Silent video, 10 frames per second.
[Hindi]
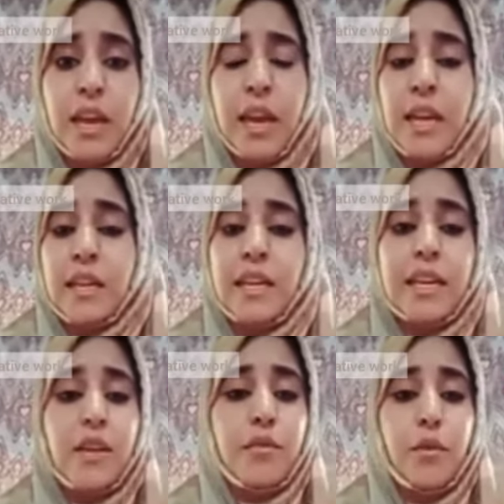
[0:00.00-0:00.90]
कहीं ये
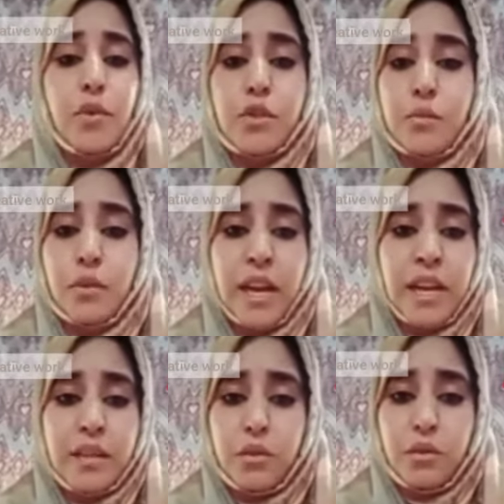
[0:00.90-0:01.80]
फोर्सफुल एक्ट
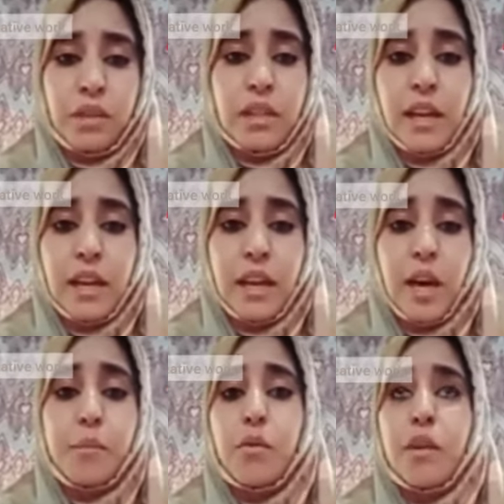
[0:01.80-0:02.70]
तो नहीं है आपको
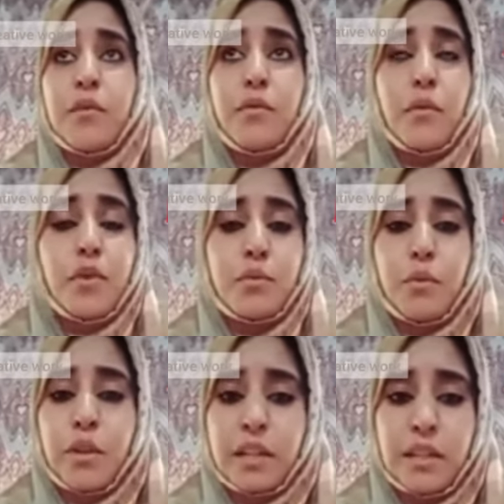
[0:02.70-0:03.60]
कहीं फोर्सफुली
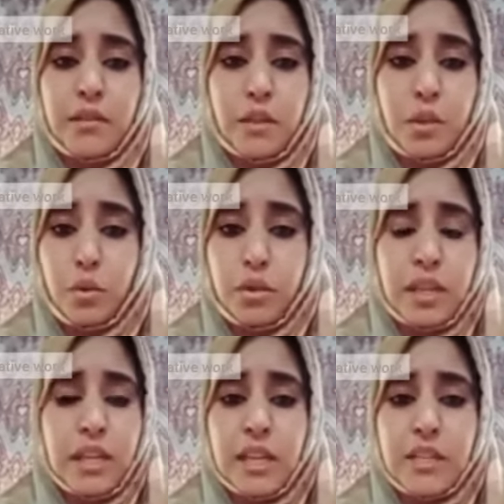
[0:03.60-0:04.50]
कन्वर्ट तो नहीं
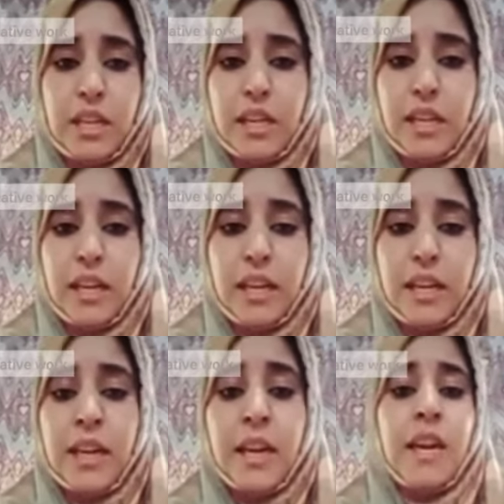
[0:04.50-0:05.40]
किया जा रहा है
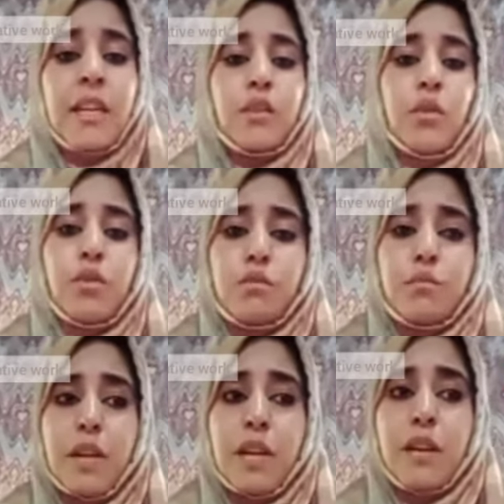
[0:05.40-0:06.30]
तो
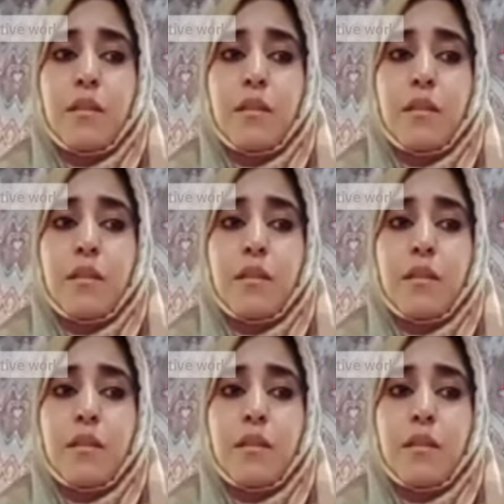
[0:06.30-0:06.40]
उसमें